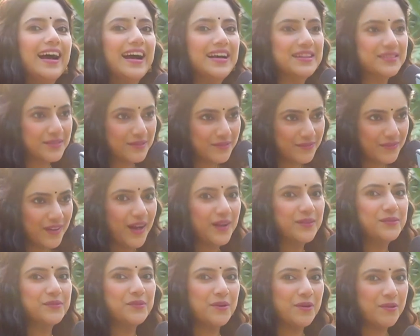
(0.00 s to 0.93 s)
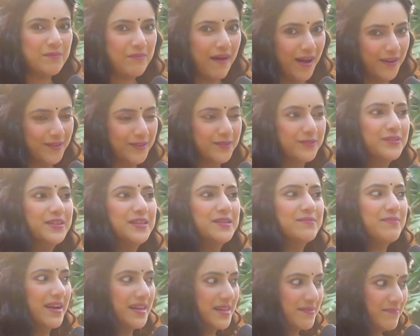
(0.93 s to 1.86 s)
অ্যাজ অফ নাও তো ভালো
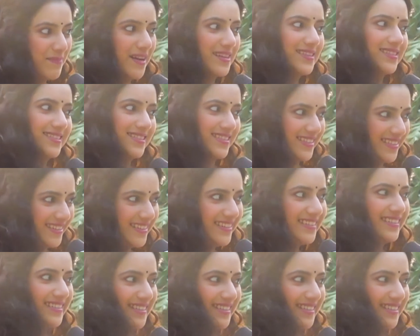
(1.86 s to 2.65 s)
ফিডব্যাকই পাচ্ছি